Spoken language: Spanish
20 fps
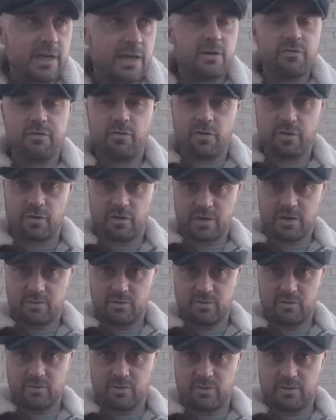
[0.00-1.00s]
que no
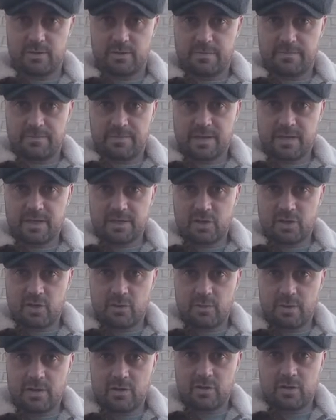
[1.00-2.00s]
funcionamos el ser
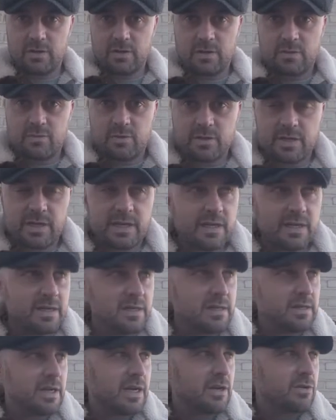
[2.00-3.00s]
humano. Porque
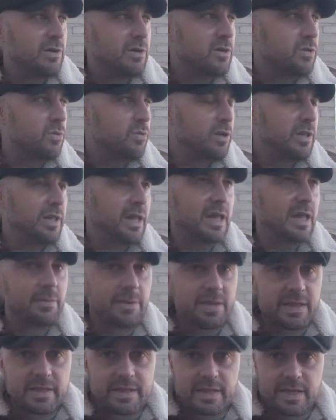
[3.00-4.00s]
en una comunidad de
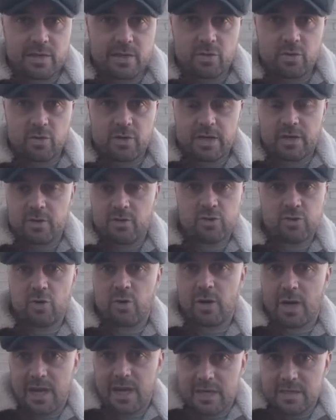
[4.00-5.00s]
20, con que dos
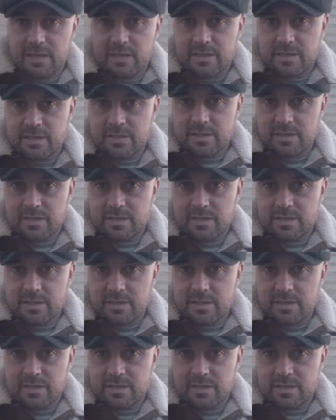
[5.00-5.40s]
lo hagan,